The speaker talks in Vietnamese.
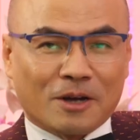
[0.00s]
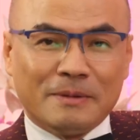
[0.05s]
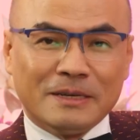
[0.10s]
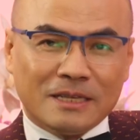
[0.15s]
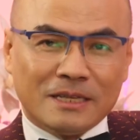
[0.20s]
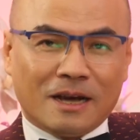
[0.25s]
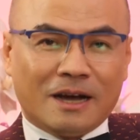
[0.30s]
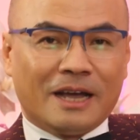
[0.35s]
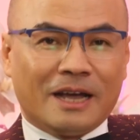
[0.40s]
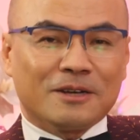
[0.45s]
Còn bây
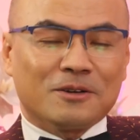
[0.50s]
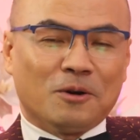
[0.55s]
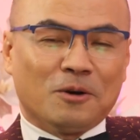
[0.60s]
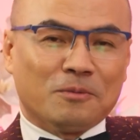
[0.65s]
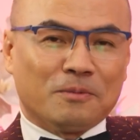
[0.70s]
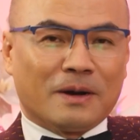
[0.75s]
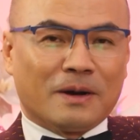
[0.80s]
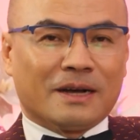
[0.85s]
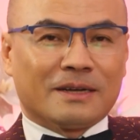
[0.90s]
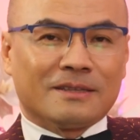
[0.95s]
giờ hãy
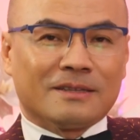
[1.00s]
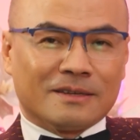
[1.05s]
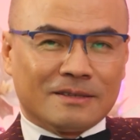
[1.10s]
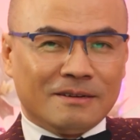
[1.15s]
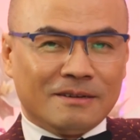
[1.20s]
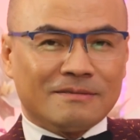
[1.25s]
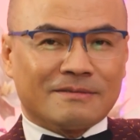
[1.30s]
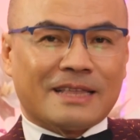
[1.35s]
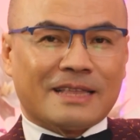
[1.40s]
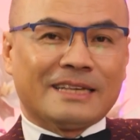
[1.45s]
cùng thưởng
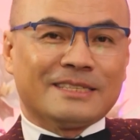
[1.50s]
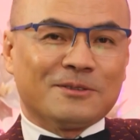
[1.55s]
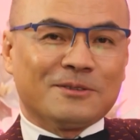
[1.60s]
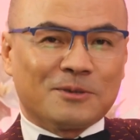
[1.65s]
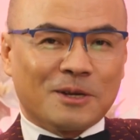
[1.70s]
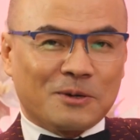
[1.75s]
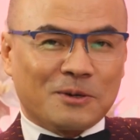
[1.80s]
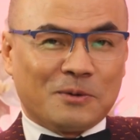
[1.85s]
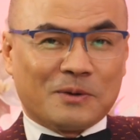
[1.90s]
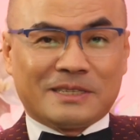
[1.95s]
thức tài diễn
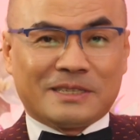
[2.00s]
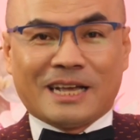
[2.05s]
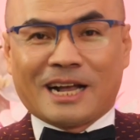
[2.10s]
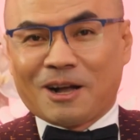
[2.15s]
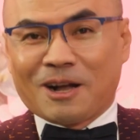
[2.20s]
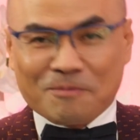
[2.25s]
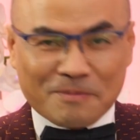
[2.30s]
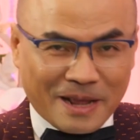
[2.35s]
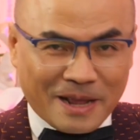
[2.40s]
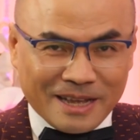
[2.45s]
xuất của Trà
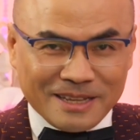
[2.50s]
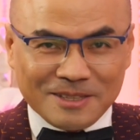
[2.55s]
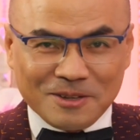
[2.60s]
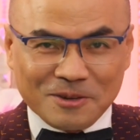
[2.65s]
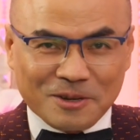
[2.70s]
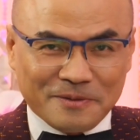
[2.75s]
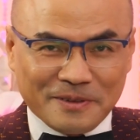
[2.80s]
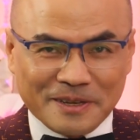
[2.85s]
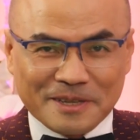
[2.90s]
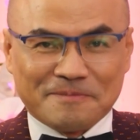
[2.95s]
Ngọc đã, thưa
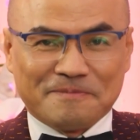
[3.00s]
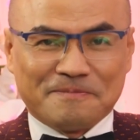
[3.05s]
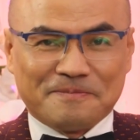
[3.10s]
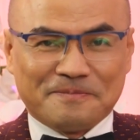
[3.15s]
quý vị.